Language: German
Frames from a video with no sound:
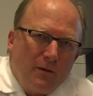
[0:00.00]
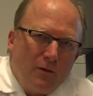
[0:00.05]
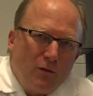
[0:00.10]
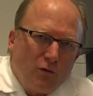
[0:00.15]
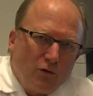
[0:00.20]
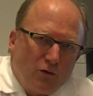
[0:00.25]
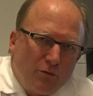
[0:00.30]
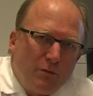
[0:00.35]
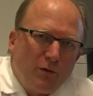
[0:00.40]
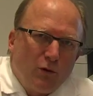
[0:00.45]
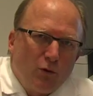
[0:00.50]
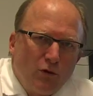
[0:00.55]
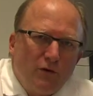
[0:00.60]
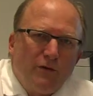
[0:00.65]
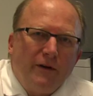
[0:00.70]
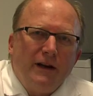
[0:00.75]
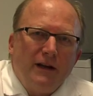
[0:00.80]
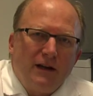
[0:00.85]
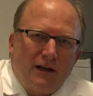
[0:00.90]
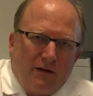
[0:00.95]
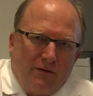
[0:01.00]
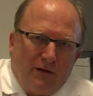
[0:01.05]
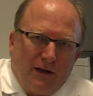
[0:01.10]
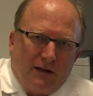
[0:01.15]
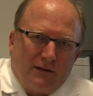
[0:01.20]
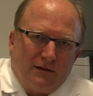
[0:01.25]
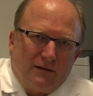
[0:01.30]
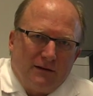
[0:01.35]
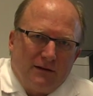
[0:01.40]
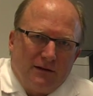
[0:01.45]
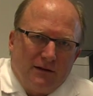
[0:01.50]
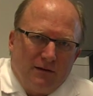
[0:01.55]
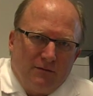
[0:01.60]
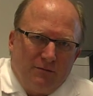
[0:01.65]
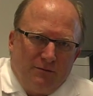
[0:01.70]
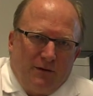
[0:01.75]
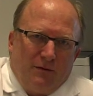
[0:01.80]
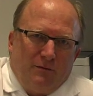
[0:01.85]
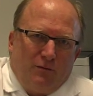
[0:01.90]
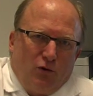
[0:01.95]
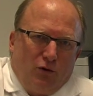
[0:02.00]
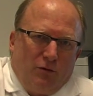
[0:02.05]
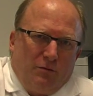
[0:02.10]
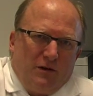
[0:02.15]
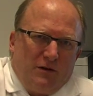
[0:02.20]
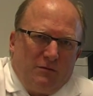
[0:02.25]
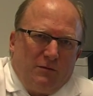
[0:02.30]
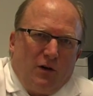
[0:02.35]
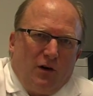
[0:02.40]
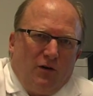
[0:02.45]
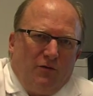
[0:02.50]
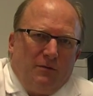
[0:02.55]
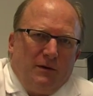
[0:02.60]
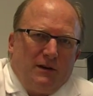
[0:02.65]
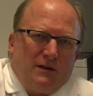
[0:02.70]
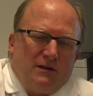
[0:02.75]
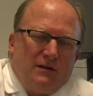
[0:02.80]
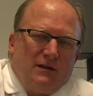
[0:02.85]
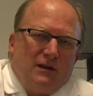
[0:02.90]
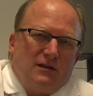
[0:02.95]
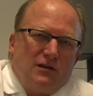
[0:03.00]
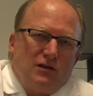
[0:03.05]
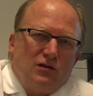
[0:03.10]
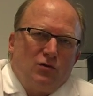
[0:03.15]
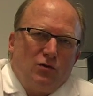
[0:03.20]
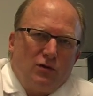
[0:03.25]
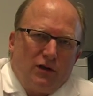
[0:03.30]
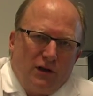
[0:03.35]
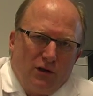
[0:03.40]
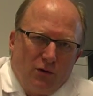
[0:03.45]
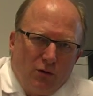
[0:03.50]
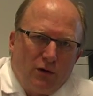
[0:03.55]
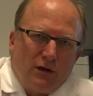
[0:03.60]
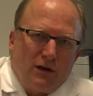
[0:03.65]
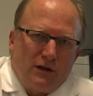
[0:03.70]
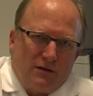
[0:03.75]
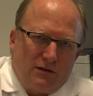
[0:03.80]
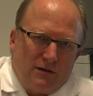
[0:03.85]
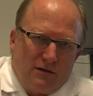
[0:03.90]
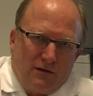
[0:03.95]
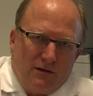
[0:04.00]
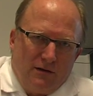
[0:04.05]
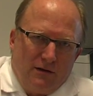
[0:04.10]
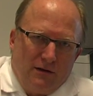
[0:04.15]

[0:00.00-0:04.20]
und Blut weniger werden. Und beim Blut muss man aufpassen, dass es noch genug ist.